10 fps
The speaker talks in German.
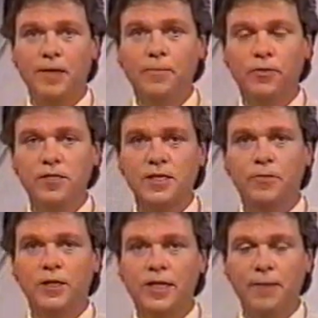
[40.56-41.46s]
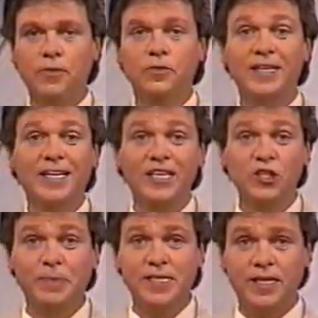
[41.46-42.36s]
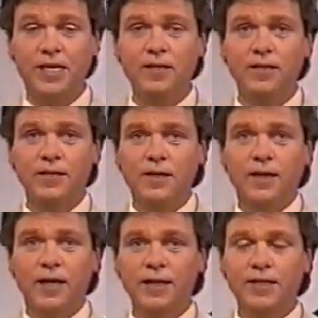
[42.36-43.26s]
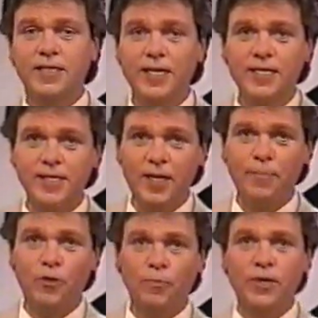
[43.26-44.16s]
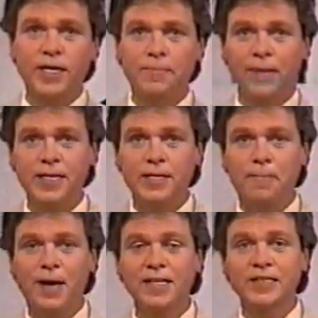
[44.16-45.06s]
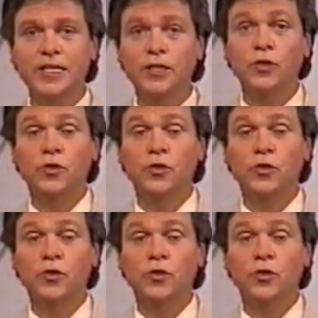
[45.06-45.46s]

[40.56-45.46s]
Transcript: E passou a menina Einen sehr, sehr populären Mann, Martin